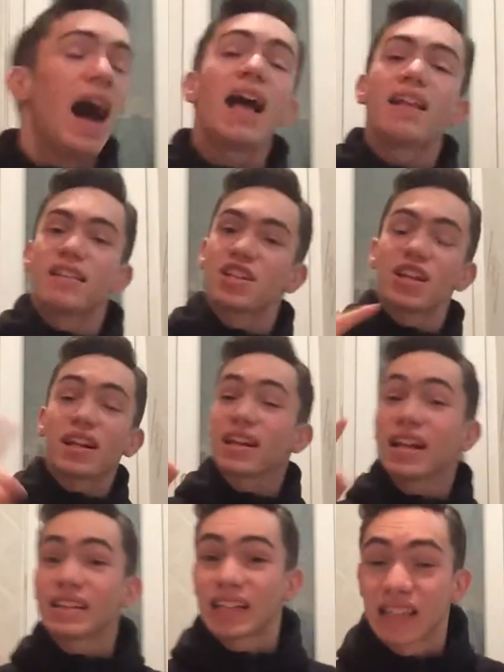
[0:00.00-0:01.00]
Ah, se c'era
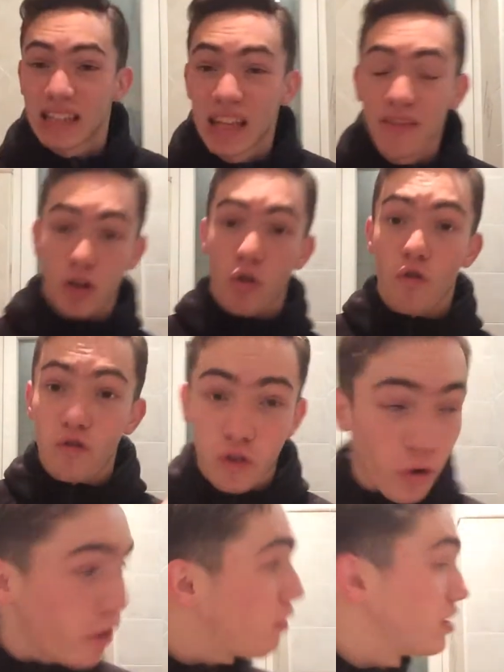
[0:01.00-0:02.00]
anche la trattativa con
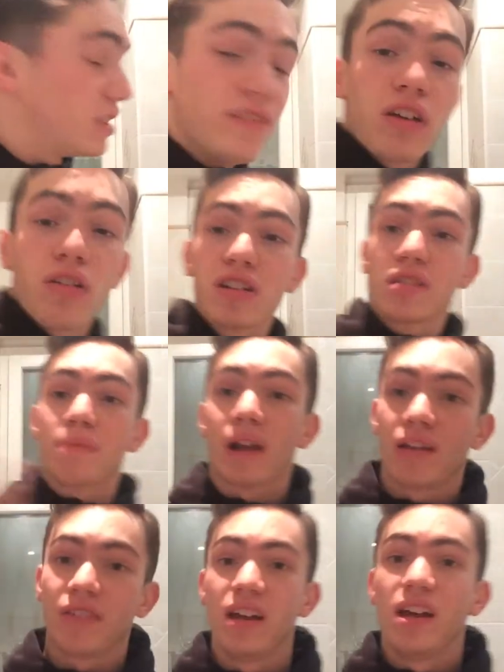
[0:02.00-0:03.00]
voi, quest'inverno che si
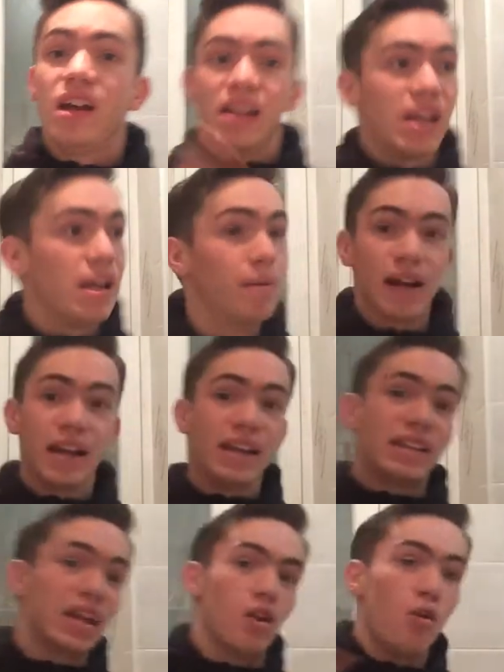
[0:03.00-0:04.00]
parlava Ibra,
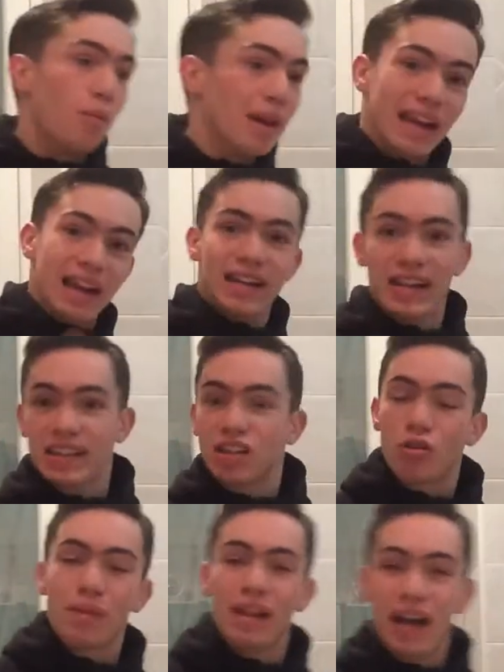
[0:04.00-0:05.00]
Inter o Milan,
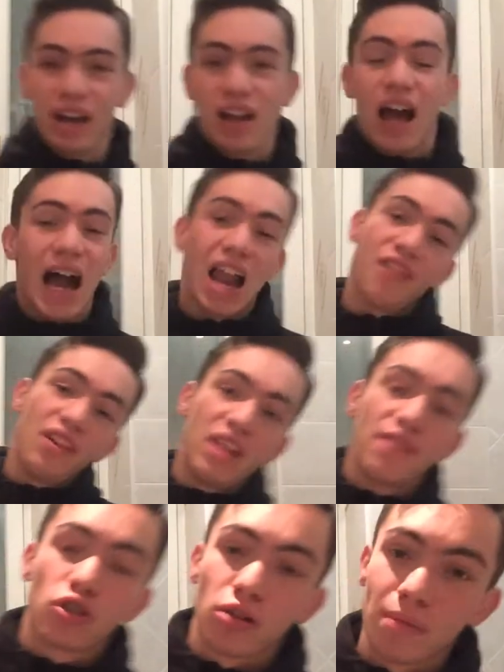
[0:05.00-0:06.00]
Inter o Milan, alla fine è
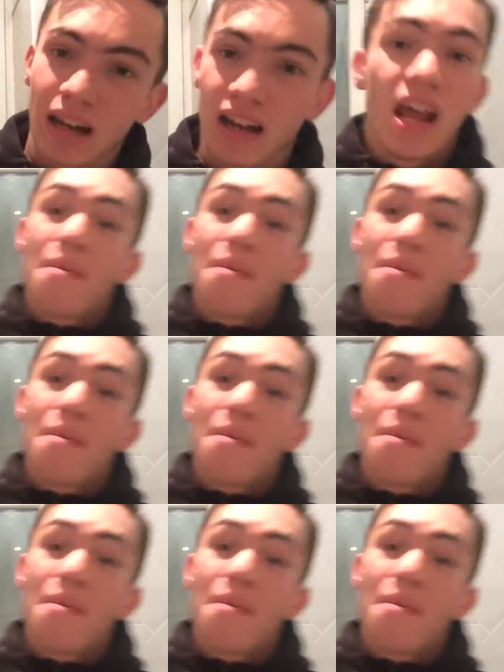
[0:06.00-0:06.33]
venuto a Milan.